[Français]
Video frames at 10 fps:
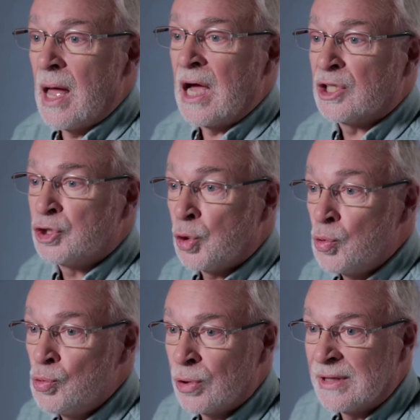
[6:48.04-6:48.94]
à
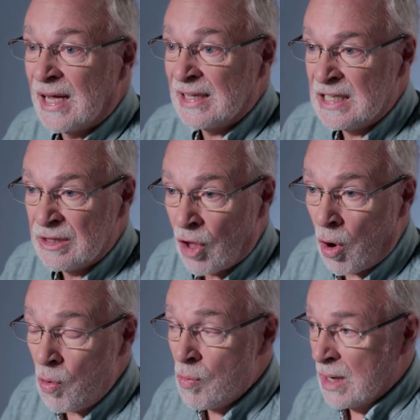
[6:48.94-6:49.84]
jour dans les
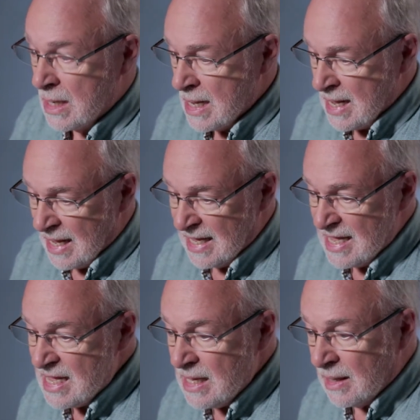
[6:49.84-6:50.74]
noms.
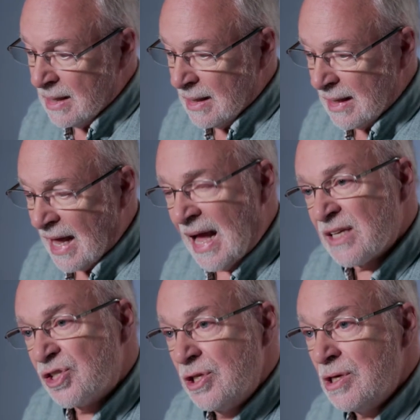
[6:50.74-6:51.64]
Et à
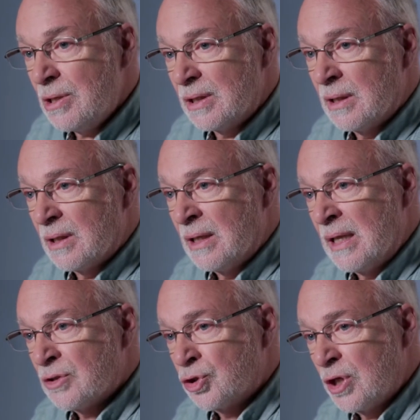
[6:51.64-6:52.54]
cela, il
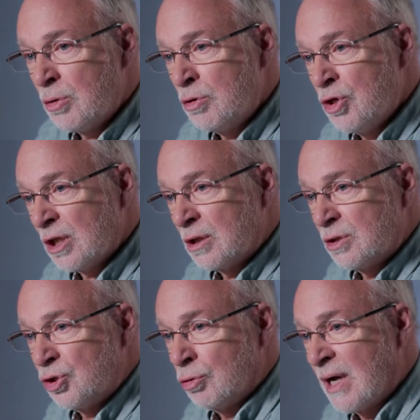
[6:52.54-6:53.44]
ajoutait une note
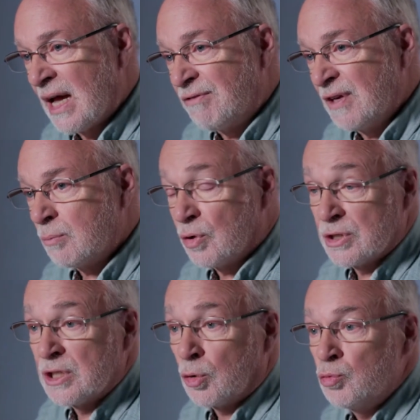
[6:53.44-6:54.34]
géographique pour
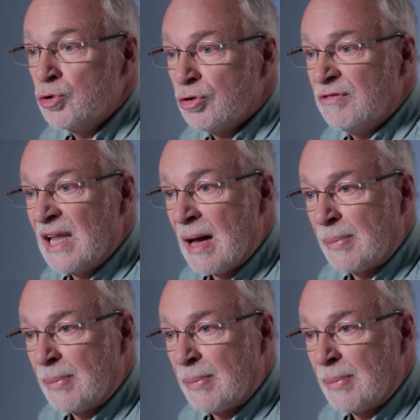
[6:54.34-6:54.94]
dire où se trouvait la